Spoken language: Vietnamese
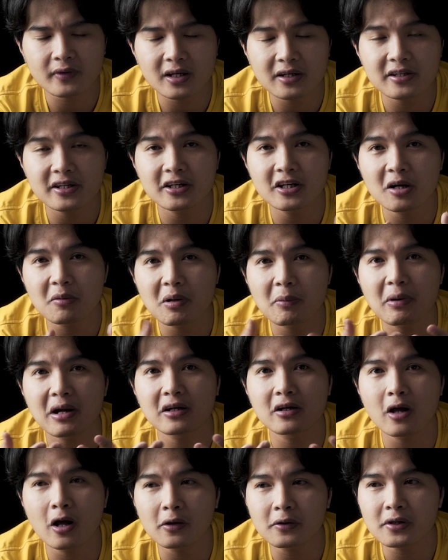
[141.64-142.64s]
cái gì đó mà
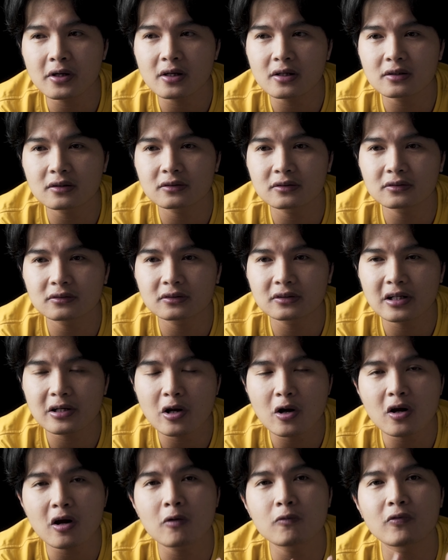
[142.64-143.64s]
bạn nói á cái
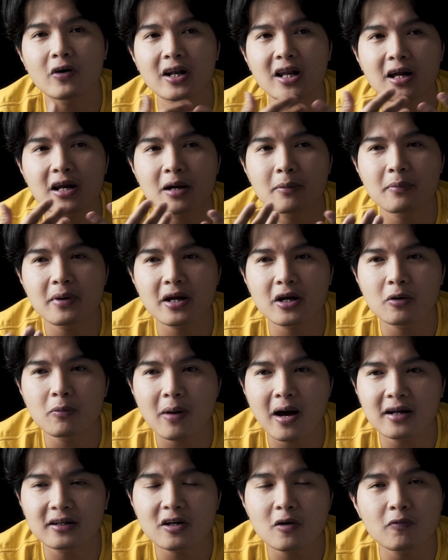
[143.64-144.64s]
đó không phải là đam mê của
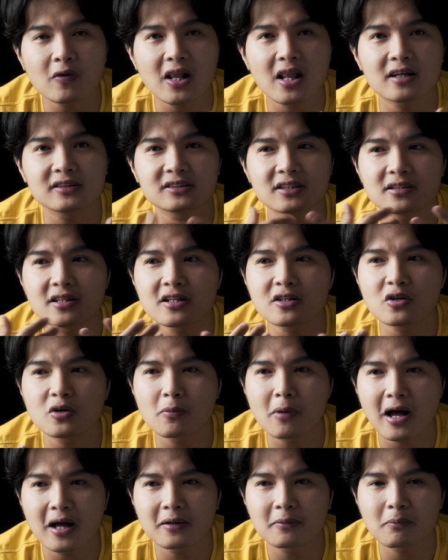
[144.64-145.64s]
bạn không phải là sở thích
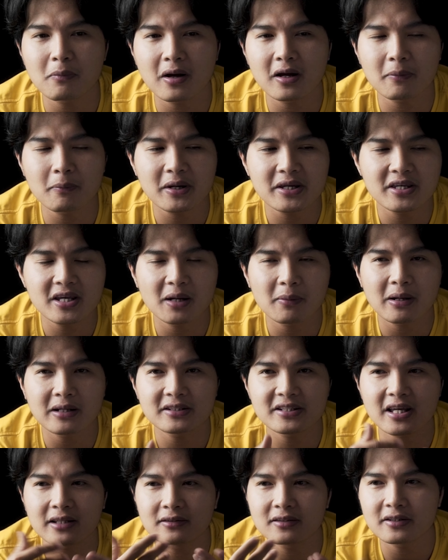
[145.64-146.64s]
của bạn, bạn bây giờ
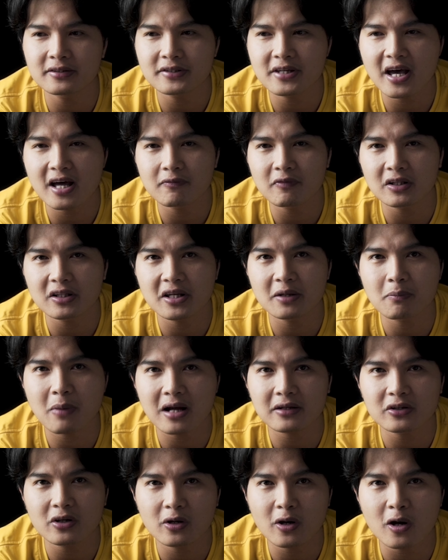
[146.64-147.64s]
bạn dành thời gian và tiền
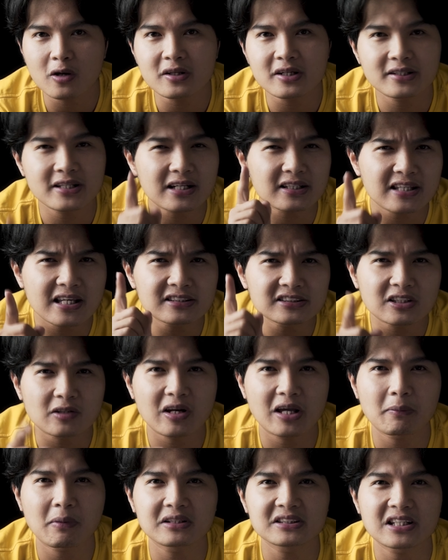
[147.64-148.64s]
bạc cho nó thì chắc chắn sau
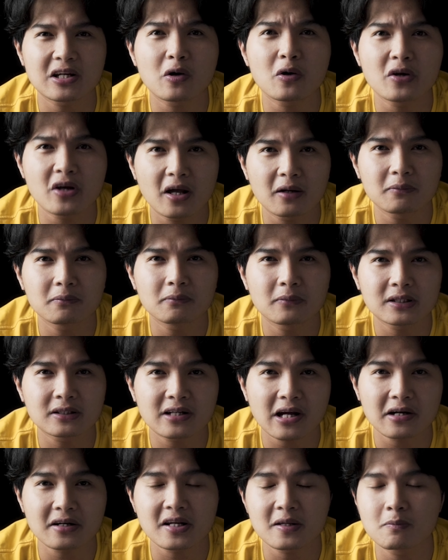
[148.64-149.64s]
này bạn sẽ hối hận mình
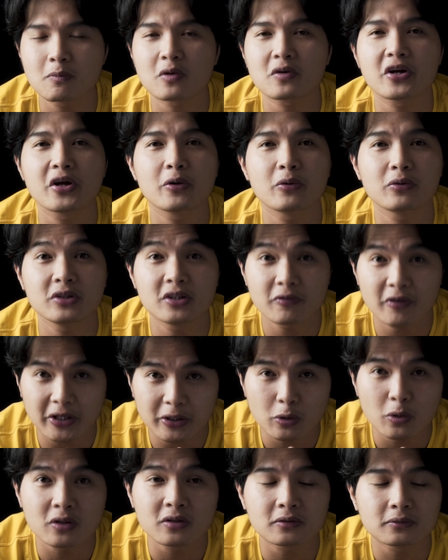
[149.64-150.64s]
khẳng định một điều như
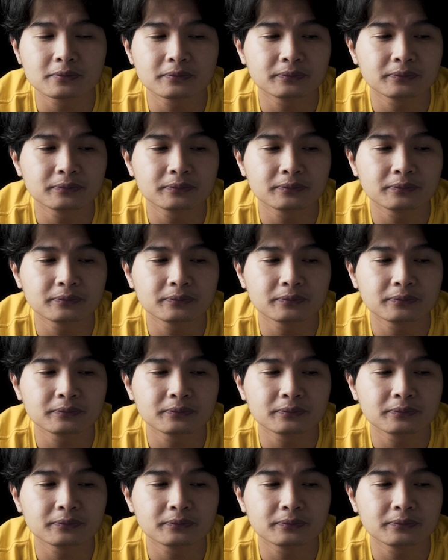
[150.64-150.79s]
vậy luôn